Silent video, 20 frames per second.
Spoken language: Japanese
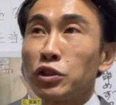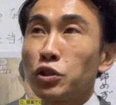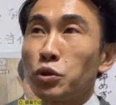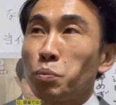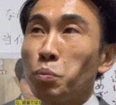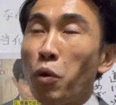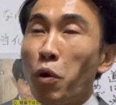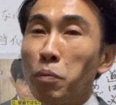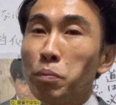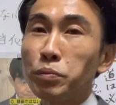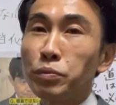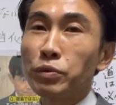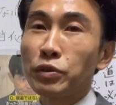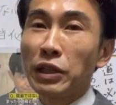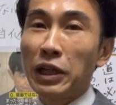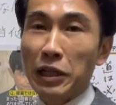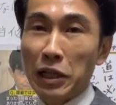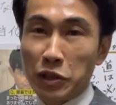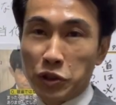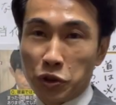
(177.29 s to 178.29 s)
文部科
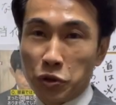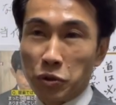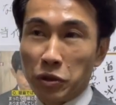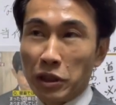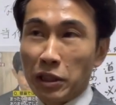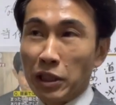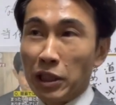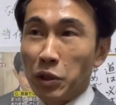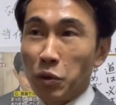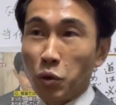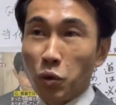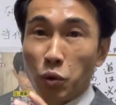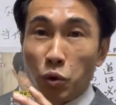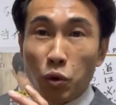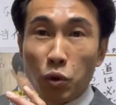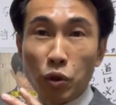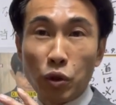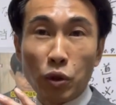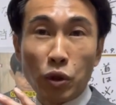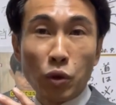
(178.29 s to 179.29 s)
学省からあの
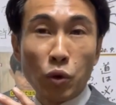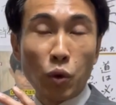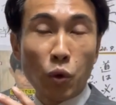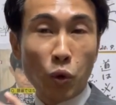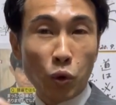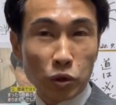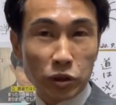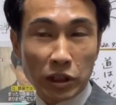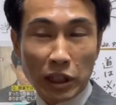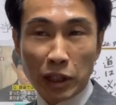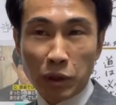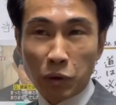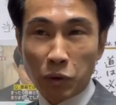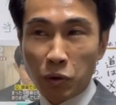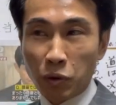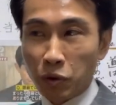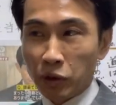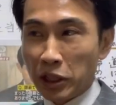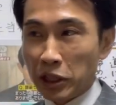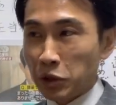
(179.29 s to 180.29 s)
コースあ
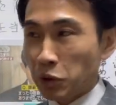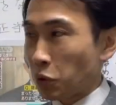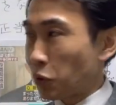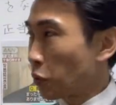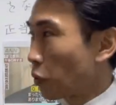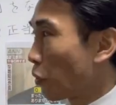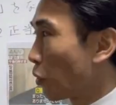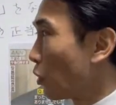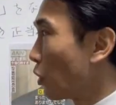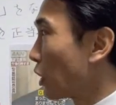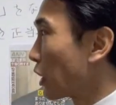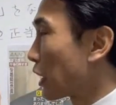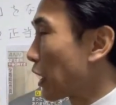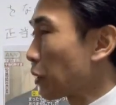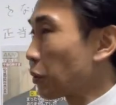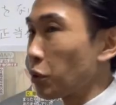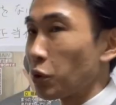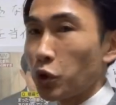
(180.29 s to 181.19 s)
の結局この学校の